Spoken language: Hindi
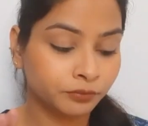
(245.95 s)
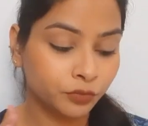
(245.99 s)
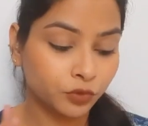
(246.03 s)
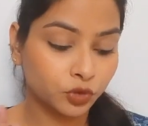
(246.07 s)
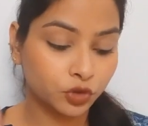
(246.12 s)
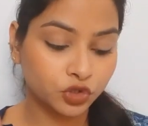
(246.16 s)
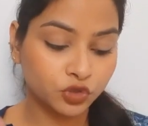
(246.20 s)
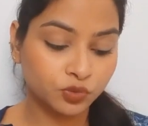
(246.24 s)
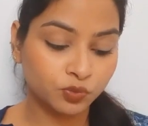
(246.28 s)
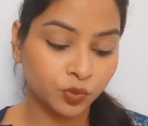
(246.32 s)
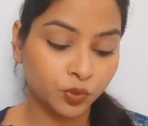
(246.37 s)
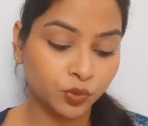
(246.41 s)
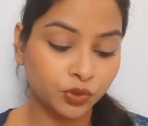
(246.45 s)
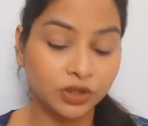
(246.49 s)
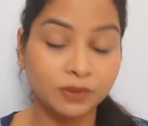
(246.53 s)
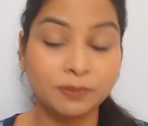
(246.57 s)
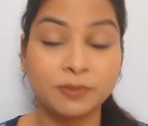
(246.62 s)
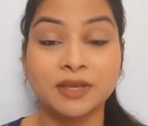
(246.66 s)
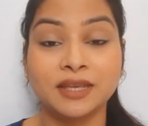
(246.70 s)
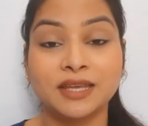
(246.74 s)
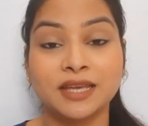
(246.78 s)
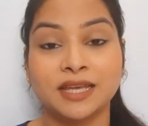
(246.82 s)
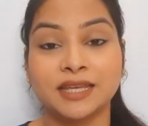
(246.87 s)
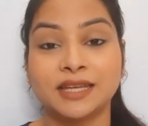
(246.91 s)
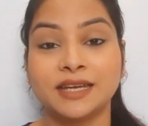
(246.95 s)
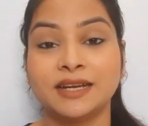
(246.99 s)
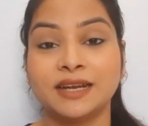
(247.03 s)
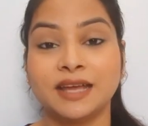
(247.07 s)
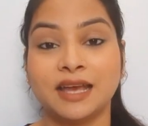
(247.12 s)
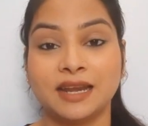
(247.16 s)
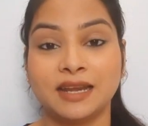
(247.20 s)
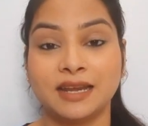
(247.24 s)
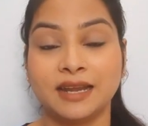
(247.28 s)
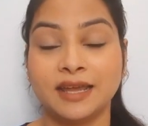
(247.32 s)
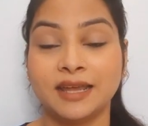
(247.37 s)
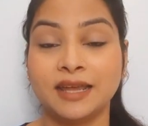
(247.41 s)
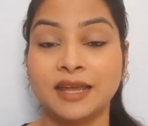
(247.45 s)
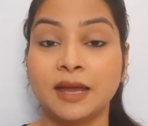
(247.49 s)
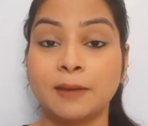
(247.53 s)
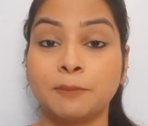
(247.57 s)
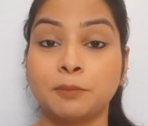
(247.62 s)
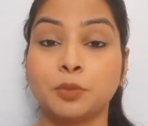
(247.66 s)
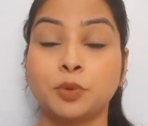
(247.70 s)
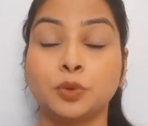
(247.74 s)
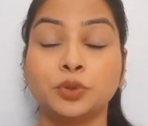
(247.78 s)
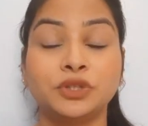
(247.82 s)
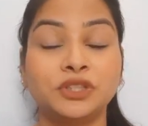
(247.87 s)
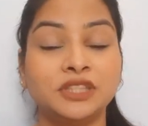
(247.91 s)
तो स्मूदी में क्या क्या डालना है
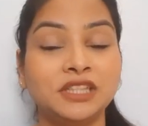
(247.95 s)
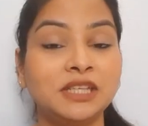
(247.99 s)
आपको